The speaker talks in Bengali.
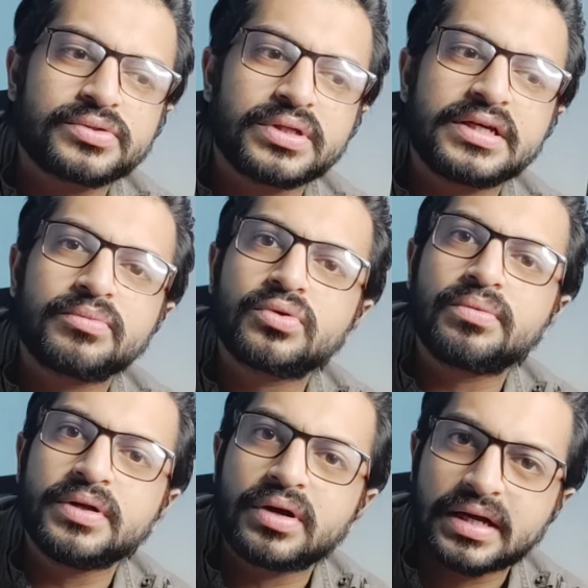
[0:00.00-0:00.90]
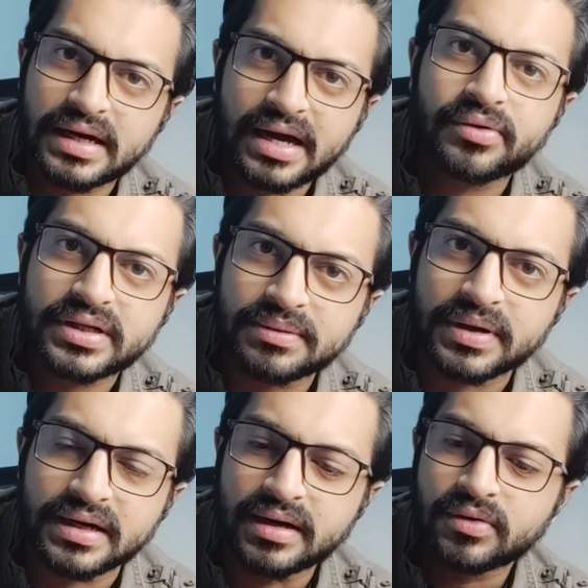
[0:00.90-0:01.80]
যদি ঠিকমতো অভিনয়টা না করাইতে
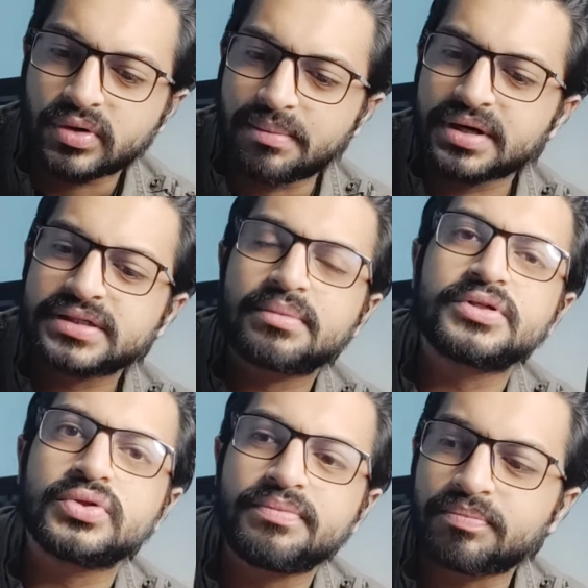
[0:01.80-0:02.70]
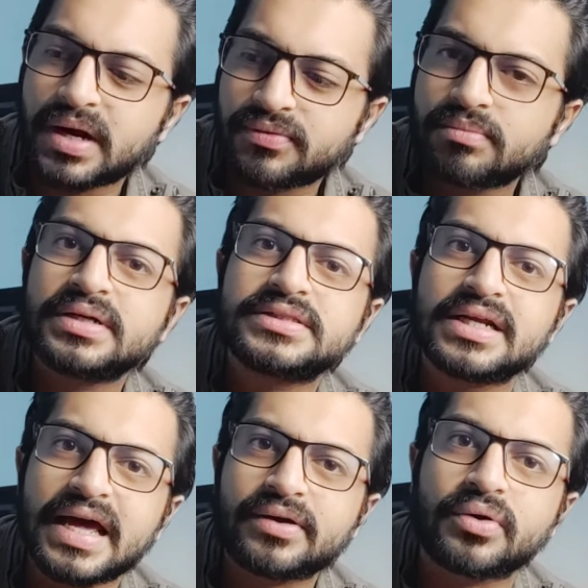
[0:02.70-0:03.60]
পারেন ক্যামেরার সামনে যদি পারফরমেন্স
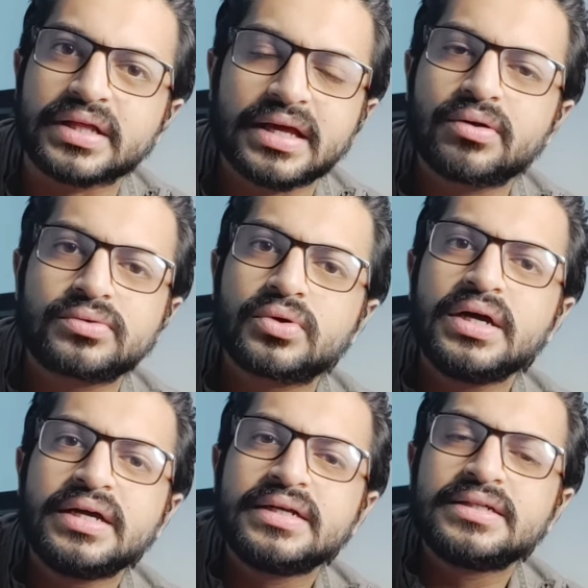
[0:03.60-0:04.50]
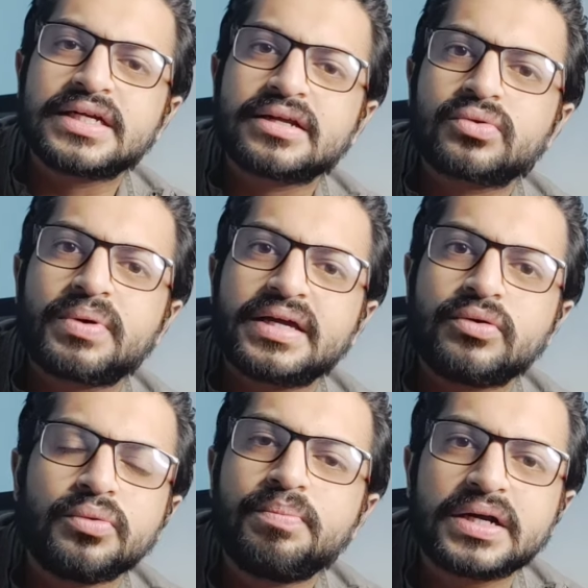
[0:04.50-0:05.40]
ল্যাক করে তাহলে তো সেটা তো ভাই
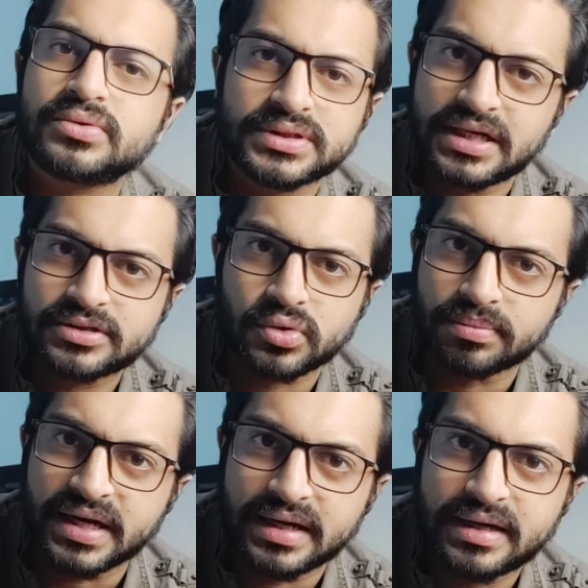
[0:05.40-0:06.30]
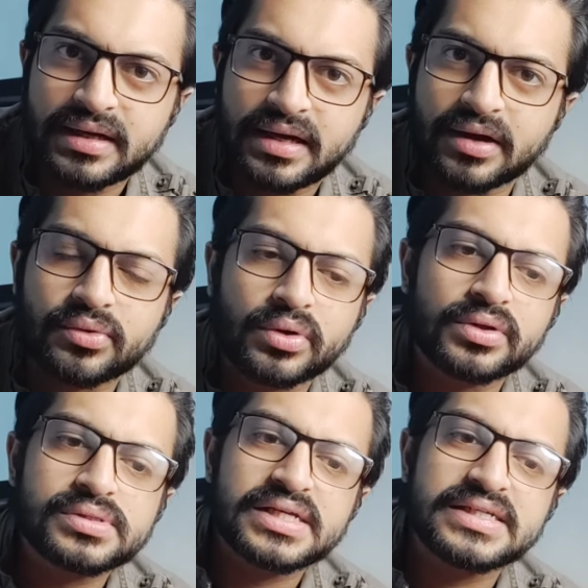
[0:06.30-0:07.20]
হুব্বার দোষ দিলে চলবে না এখন কথা
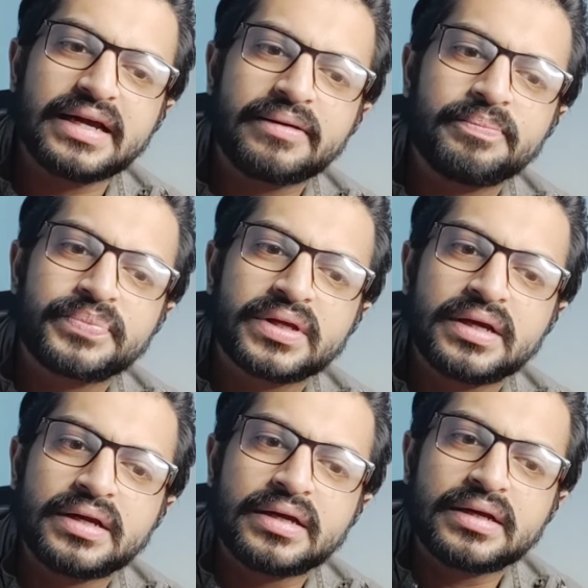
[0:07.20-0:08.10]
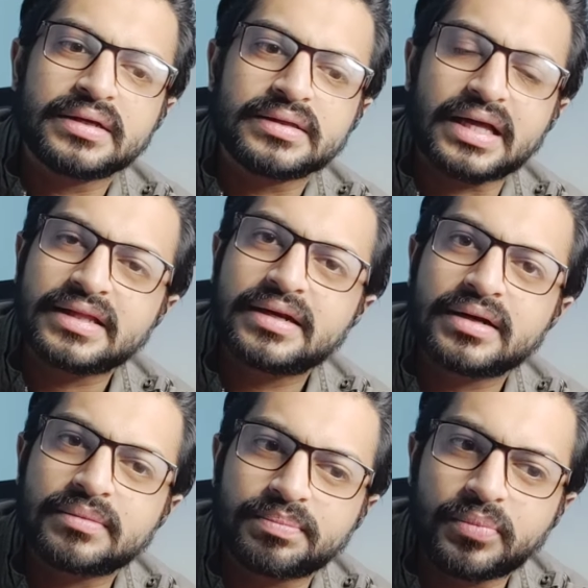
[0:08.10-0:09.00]
হচ্ছে যে তাদের
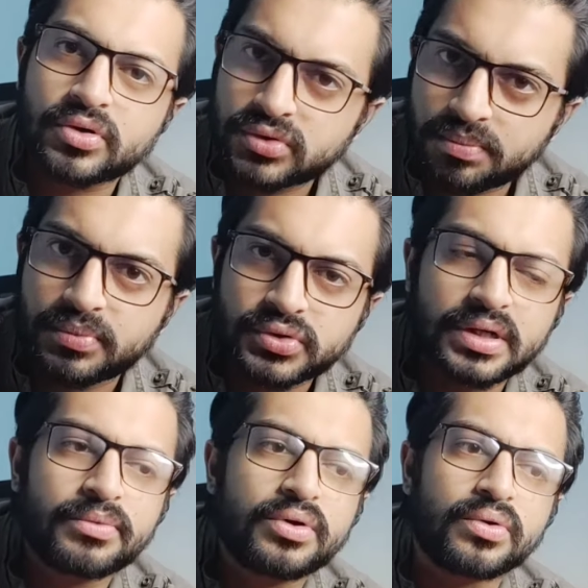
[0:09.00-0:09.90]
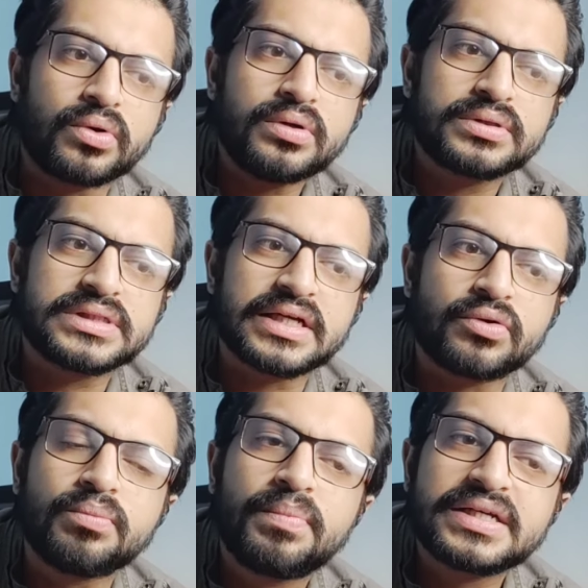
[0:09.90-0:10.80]
বক্তব্য শুনে মনে হলো যে
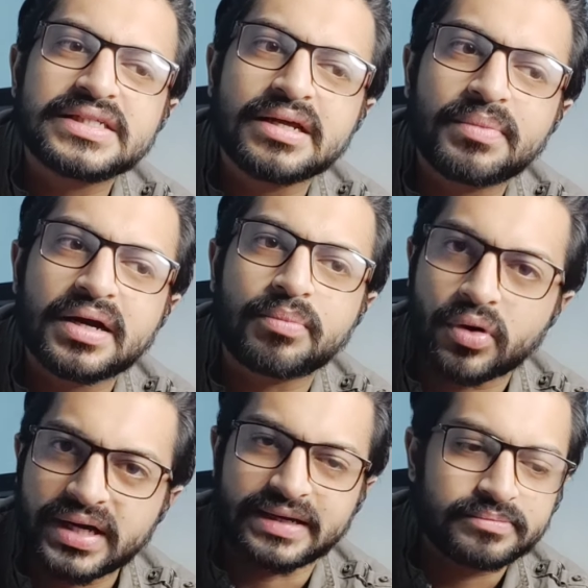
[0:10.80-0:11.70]
হুব্বা সিনেমার ভয়ে